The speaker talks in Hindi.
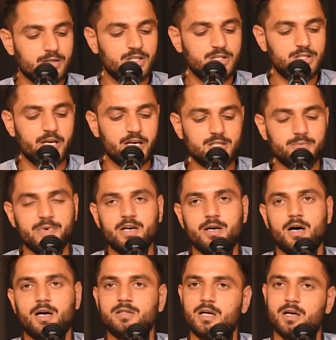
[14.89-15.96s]
जिस देश में
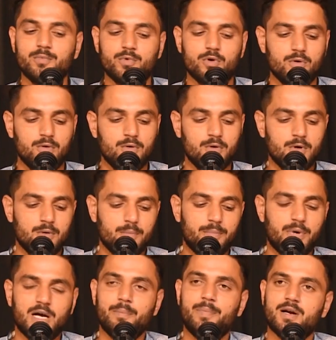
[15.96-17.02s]
हर धर्म को
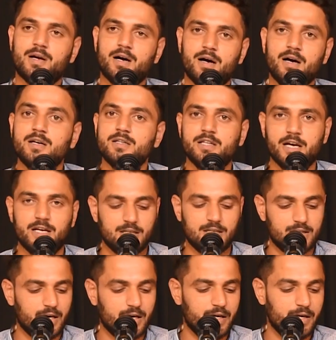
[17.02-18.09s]
बराबर का हक दिया
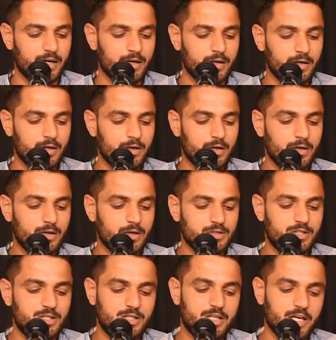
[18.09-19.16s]
जाता है
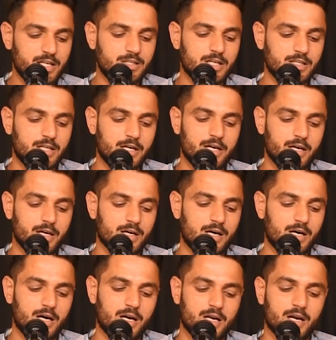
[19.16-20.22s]
जिस देश के झंडे
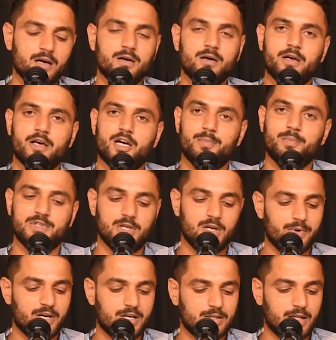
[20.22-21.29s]
का हर रंग एक
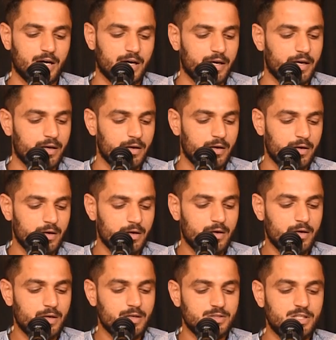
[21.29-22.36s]
मतलब रखता है
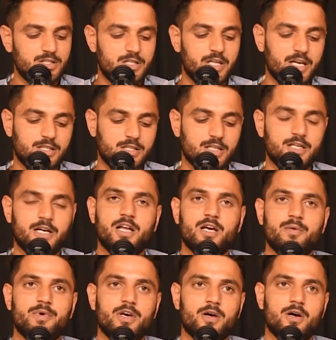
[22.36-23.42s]
जिस देश के
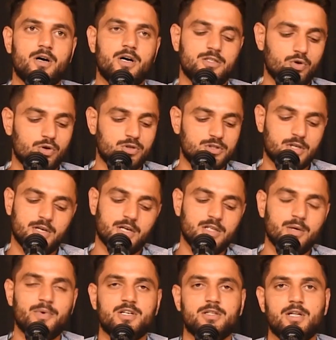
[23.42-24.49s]
झंडे में अशोक चक्र
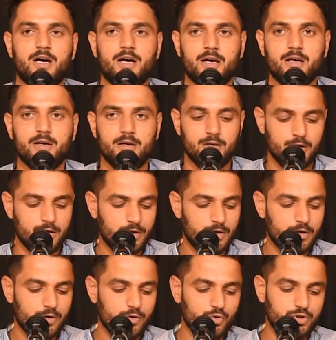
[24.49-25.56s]
दमकता है
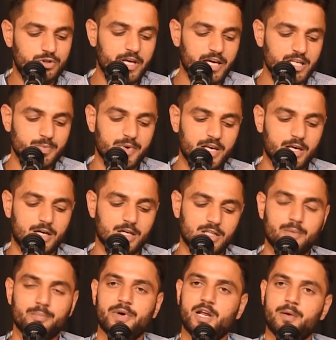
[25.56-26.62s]
उस देश में ही
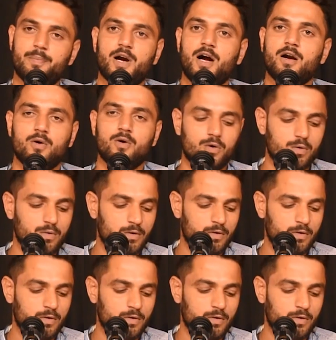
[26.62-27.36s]
ख़त्म मेरे प्राण हो